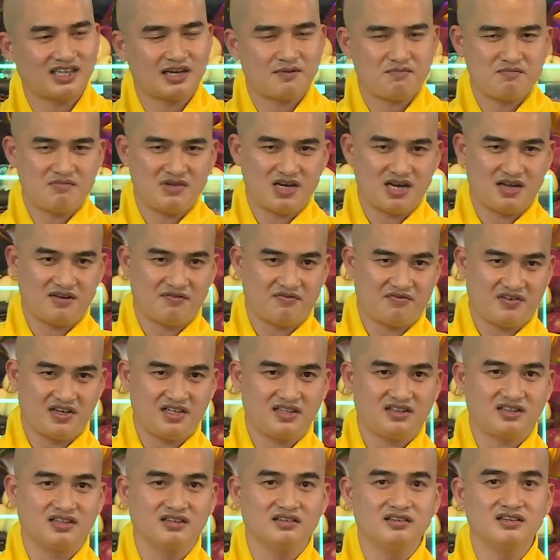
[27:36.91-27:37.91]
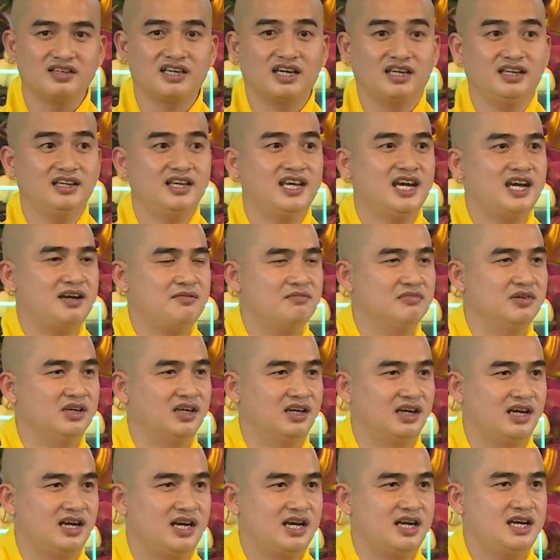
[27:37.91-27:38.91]
tâm là phải tự cảnh giác
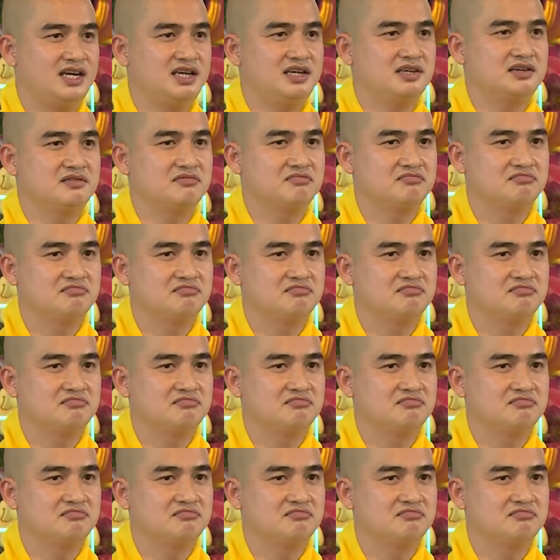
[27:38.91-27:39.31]
mình ngay